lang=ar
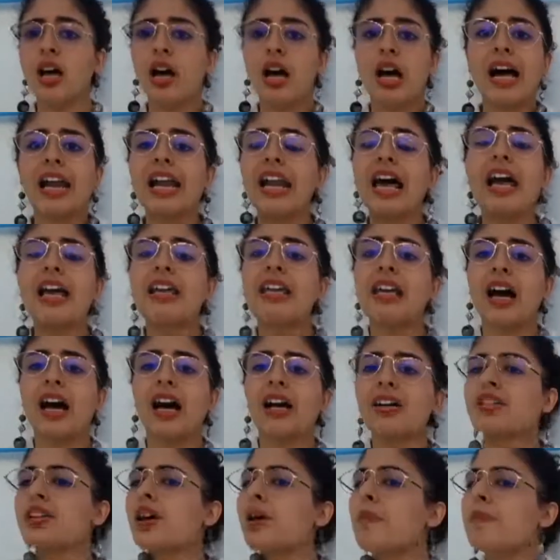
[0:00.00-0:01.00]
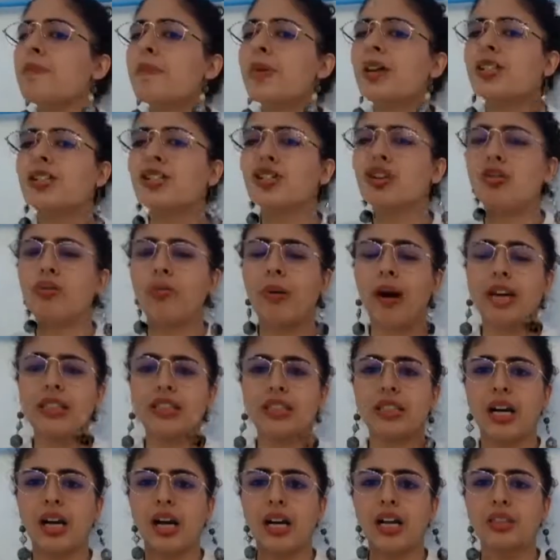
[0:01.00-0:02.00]
على اي حاجه ما تجاوب
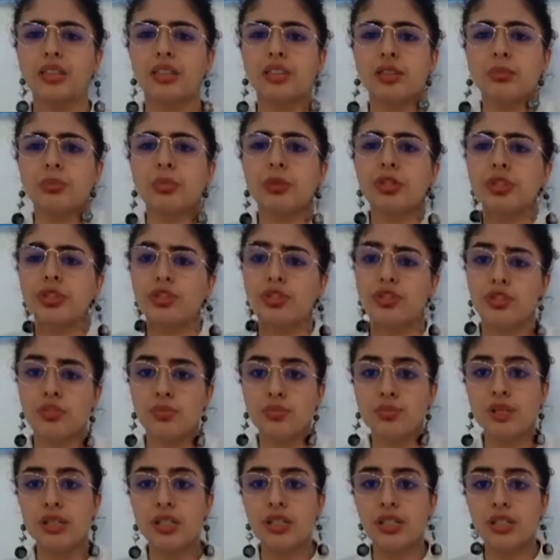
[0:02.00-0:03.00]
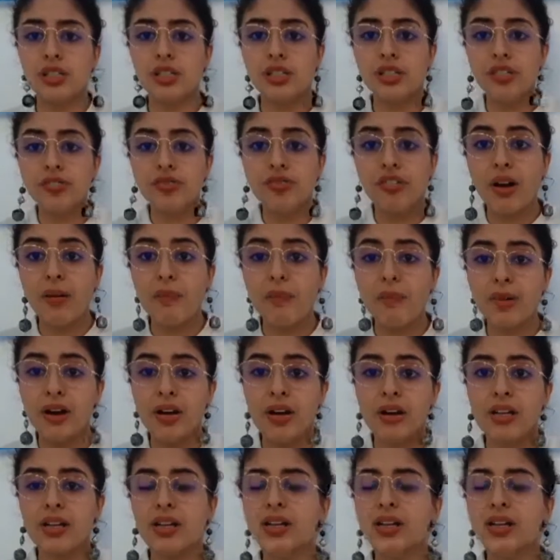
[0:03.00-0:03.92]
حتى حد يا بنتي شبيك شفما